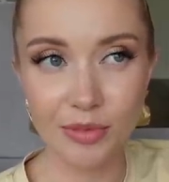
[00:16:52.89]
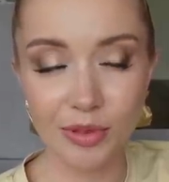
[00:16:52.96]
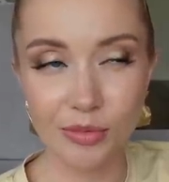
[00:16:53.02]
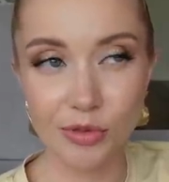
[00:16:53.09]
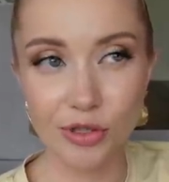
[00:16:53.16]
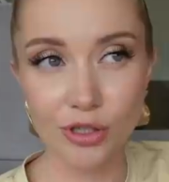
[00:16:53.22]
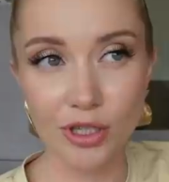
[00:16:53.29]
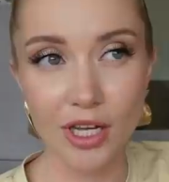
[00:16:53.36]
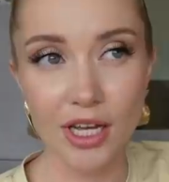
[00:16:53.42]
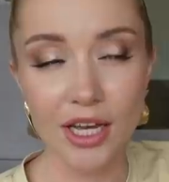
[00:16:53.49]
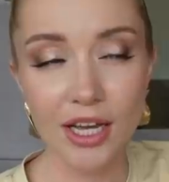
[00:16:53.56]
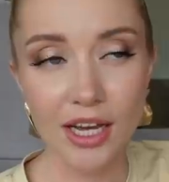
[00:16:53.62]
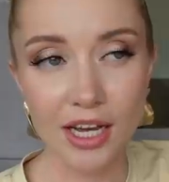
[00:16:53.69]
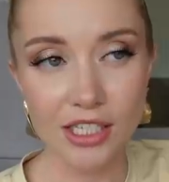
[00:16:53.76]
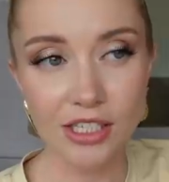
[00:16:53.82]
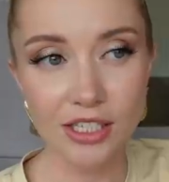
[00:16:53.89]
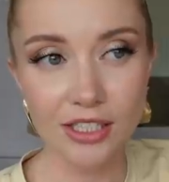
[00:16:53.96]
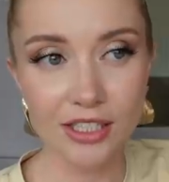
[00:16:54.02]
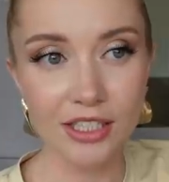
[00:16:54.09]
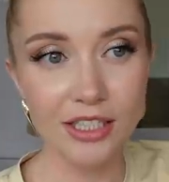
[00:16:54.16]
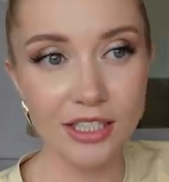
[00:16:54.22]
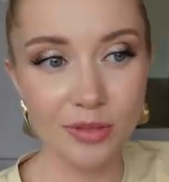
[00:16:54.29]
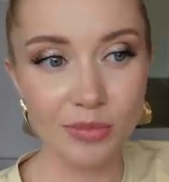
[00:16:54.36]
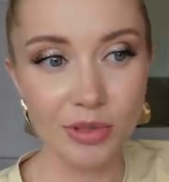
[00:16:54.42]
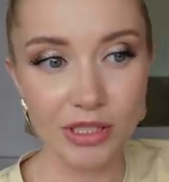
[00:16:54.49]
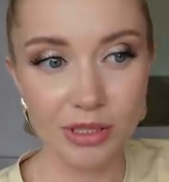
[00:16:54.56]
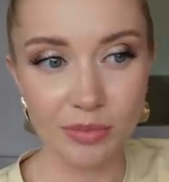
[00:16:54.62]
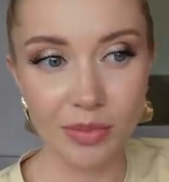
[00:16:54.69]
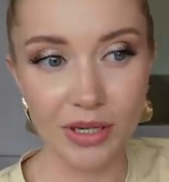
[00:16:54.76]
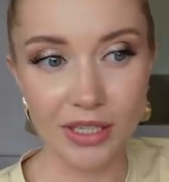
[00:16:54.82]
потому что каждый день ты
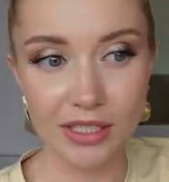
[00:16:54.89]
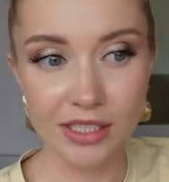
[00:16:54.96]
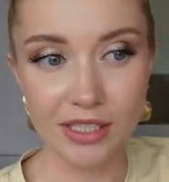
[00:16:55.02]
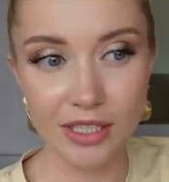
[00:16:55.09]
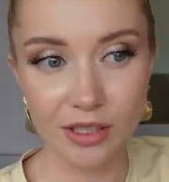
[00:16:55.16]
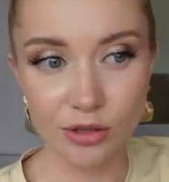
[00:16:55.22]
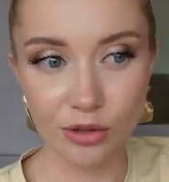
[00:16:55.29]
просыпаешься,